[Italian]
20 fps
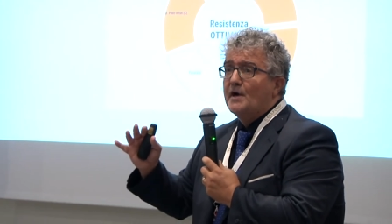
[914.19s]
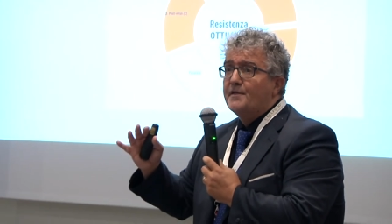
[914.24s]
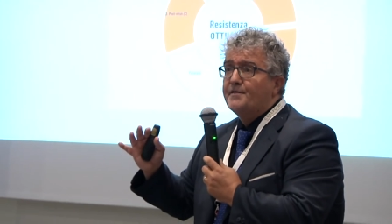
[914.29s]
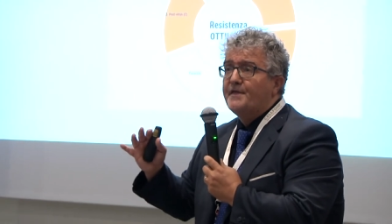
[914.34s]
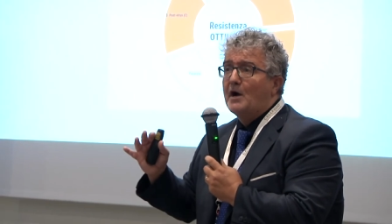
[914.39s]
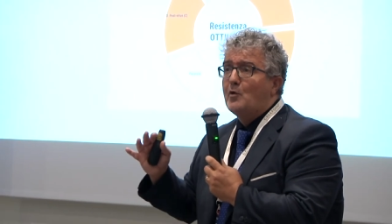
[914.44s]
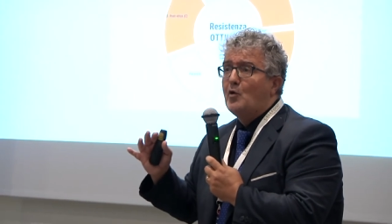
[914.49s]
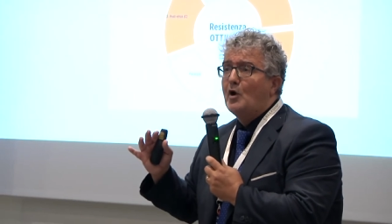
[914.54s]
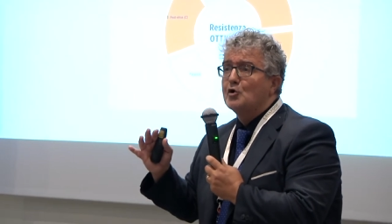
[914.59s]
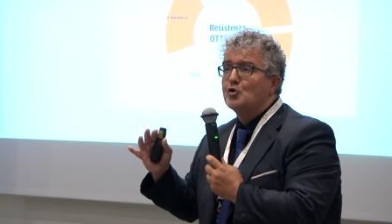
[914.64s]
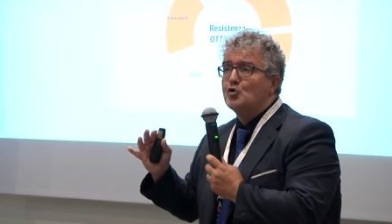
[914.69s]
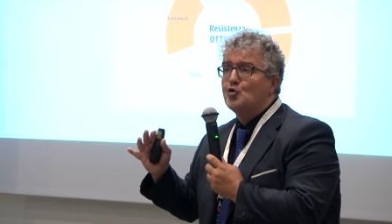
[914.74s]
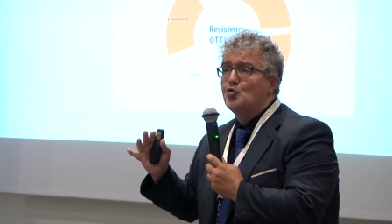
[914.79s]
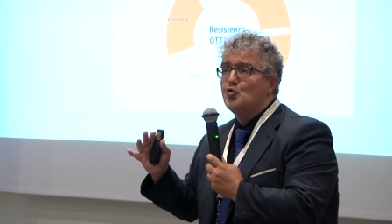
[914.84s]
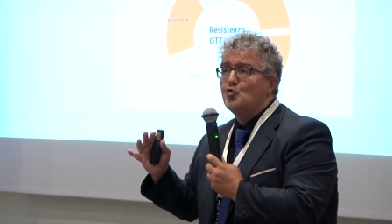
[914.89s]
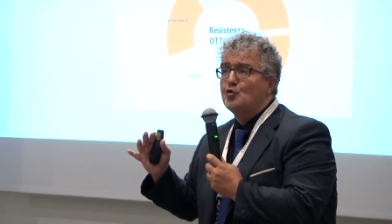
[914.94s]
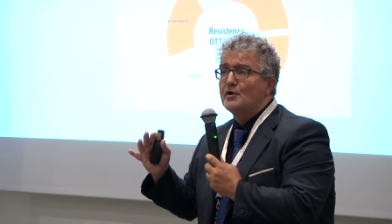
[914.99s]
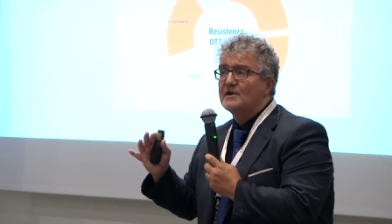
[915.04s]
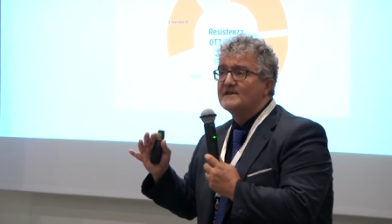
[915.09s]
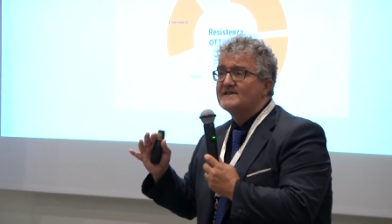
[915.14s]
da
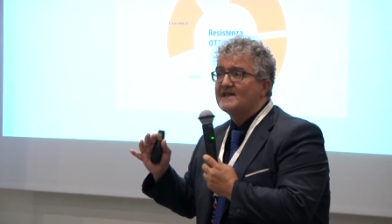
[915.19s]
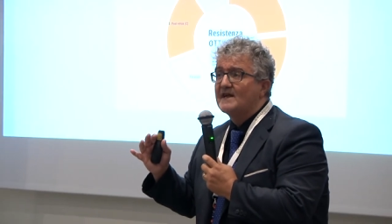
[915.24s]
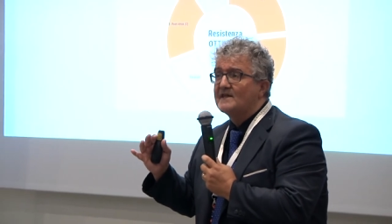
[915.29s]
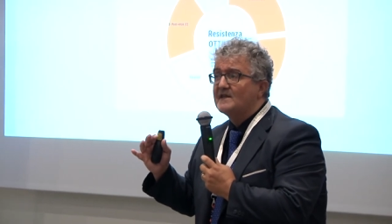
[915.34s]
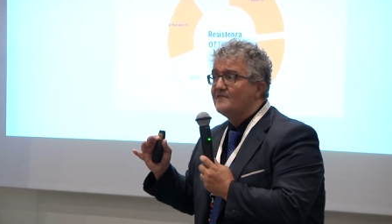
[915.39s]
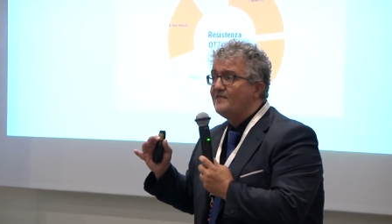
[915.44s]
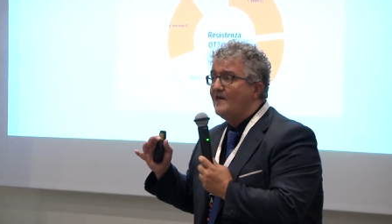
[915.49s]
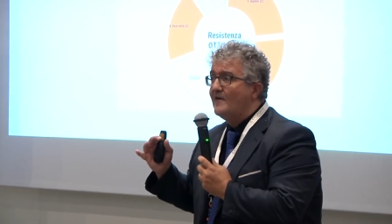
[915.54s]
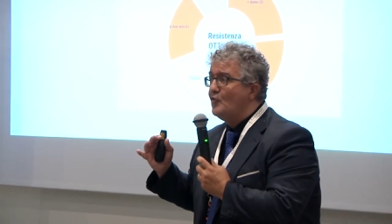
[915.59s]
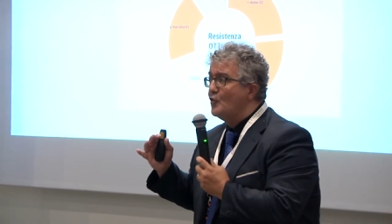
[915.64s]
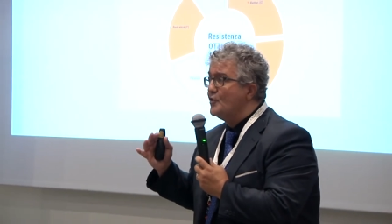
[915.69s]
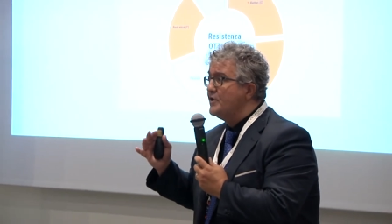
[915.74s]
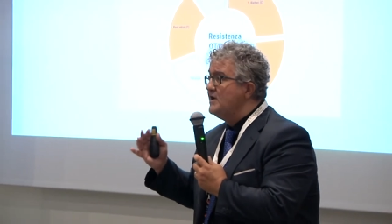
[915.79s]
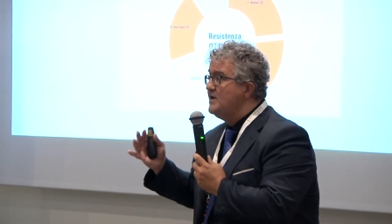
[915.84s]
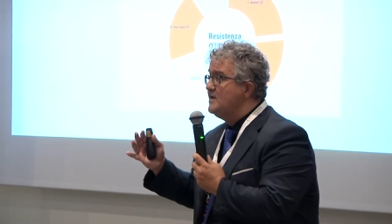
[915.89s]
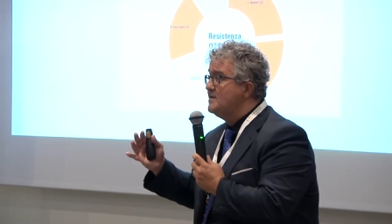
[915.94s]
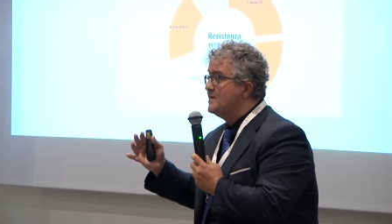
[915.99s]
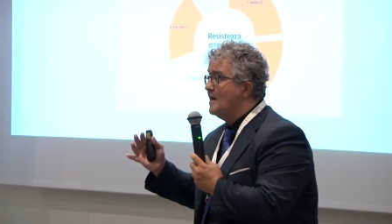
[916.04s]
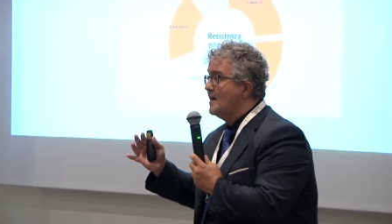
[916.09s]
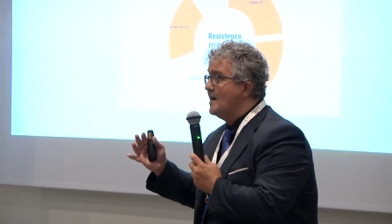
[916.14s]
qualcuno è stata
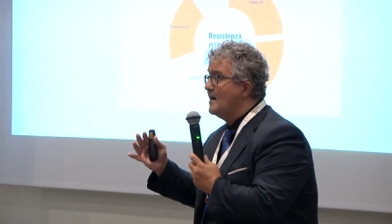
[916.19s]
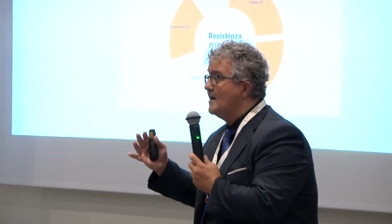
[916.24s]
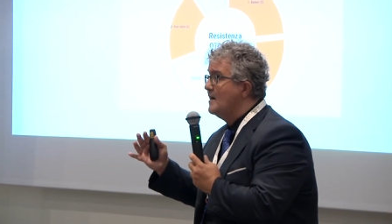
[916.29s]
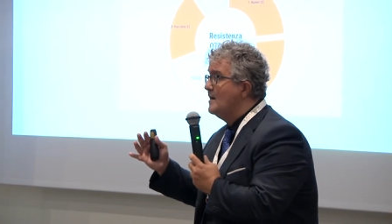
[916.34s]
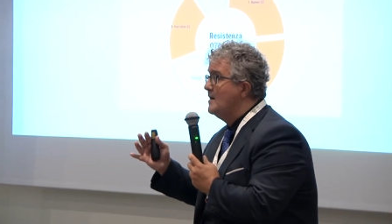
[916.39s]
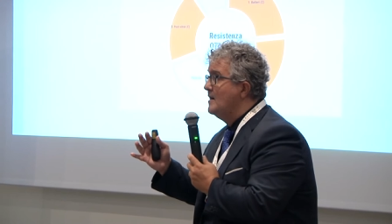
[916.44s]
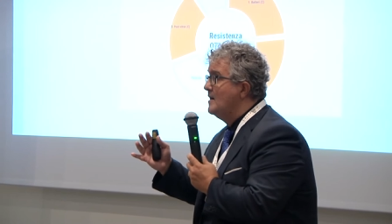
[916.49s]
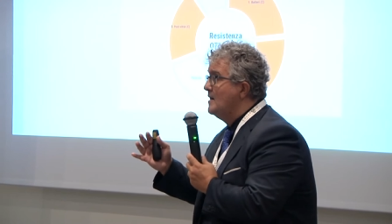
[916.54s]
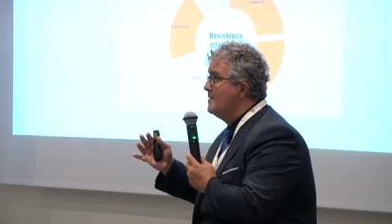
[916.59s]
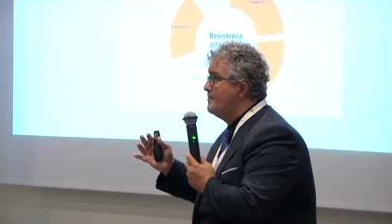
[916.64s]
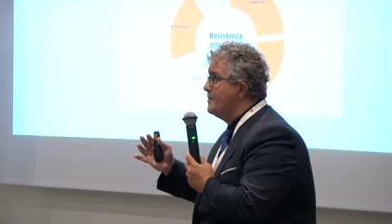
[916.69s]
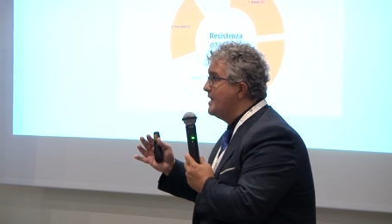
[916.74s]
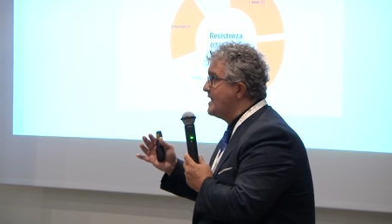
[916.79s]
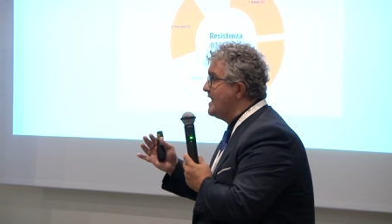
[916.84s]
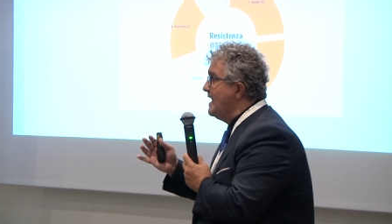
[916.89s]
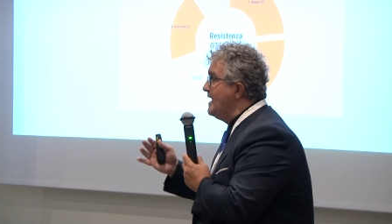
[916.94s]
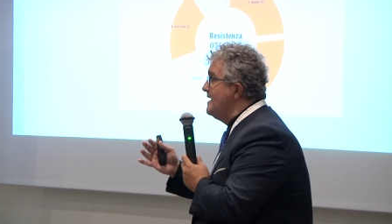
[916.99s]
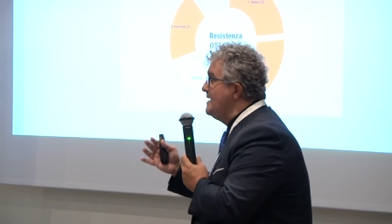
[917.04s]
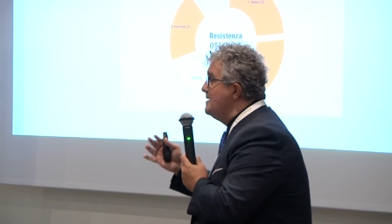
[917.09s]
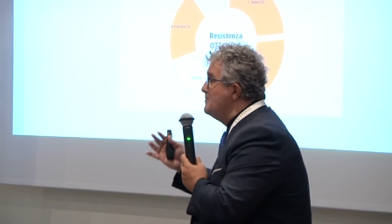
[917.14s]
favorita,
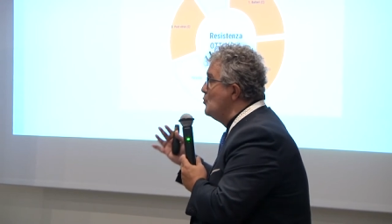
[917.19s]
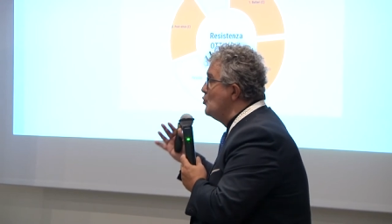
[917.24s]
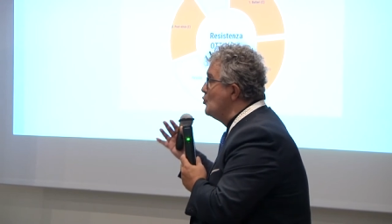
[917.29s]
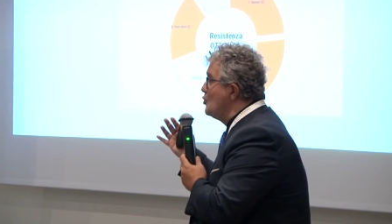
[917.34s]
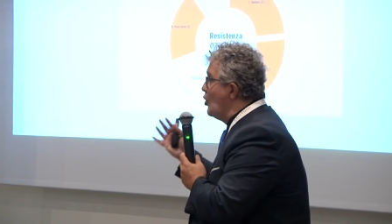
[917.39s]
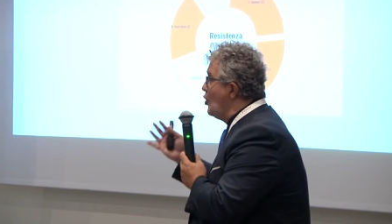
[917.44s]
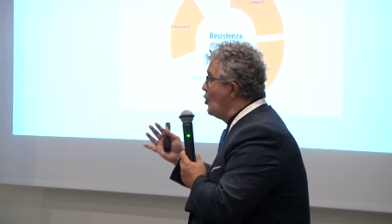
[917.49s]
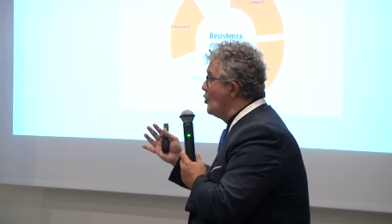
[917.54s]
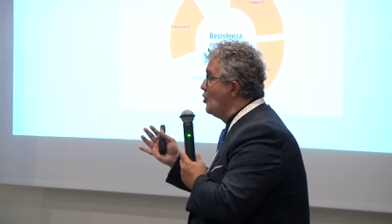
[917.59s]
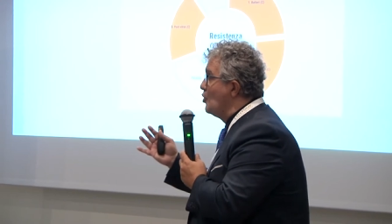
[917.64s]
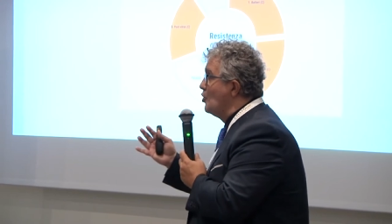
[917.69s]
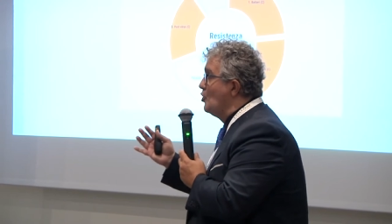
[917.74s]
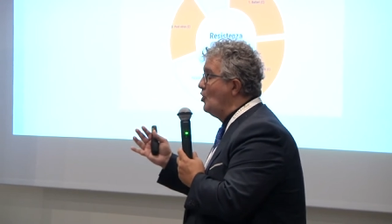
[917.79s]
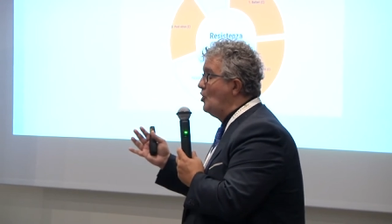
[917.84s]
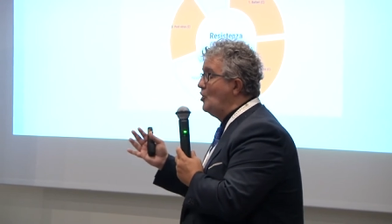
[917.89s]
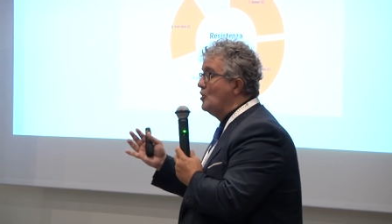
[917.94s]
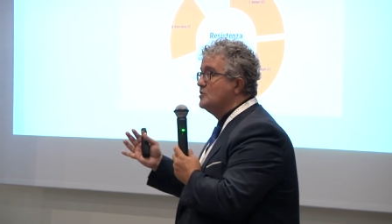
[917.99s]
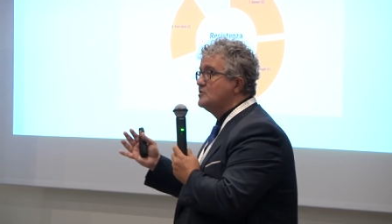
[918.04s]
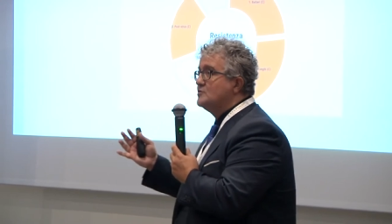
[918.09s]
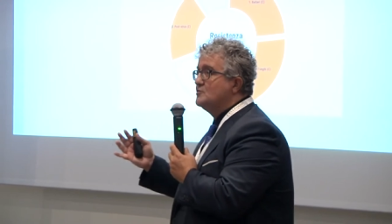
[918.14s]
perché
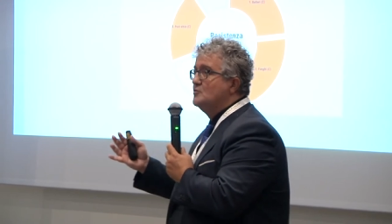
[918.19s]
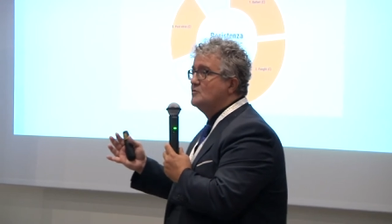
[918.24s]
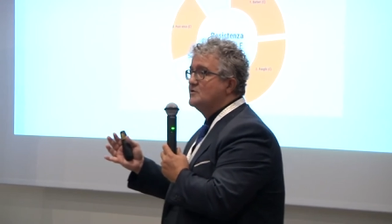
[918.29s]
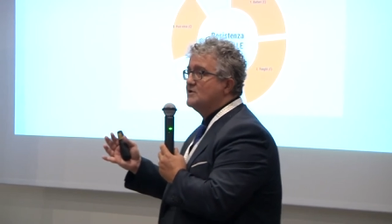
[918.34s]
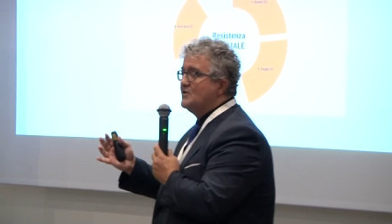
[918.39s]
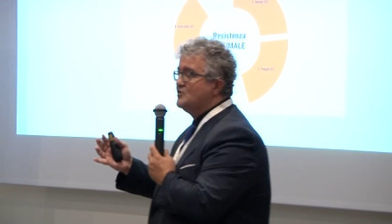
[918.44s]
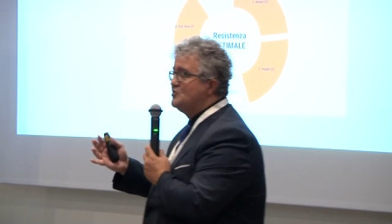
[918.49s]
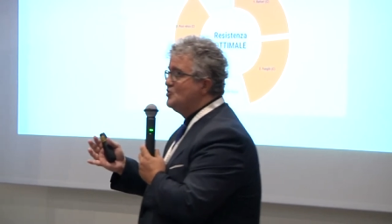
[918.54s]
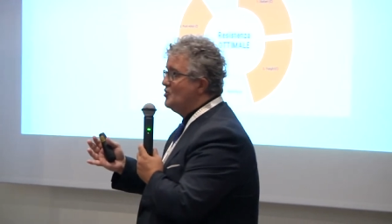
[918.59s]
l'immunologo, scusa